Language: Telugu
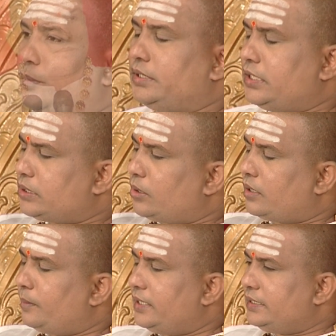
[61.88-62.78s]
మొదటి
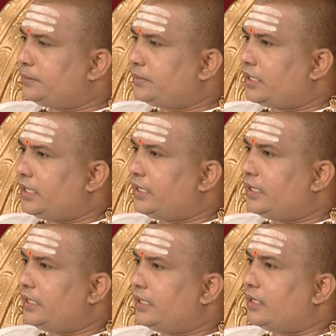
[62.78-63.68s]
శ్లోకమే ఏం చెప్తారంటే
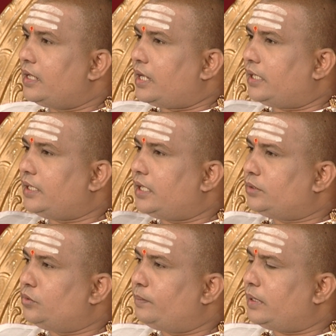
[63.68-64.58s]

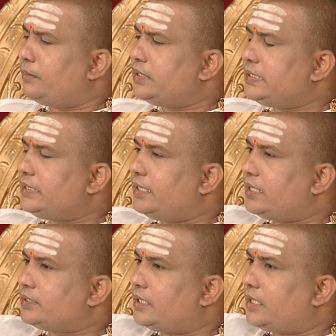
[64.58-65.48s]
అధాతో బ్రహ్మ
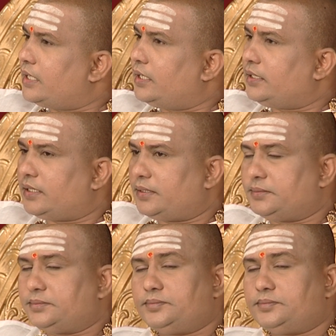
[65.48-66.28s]
జిజ్ఞాస అంటారు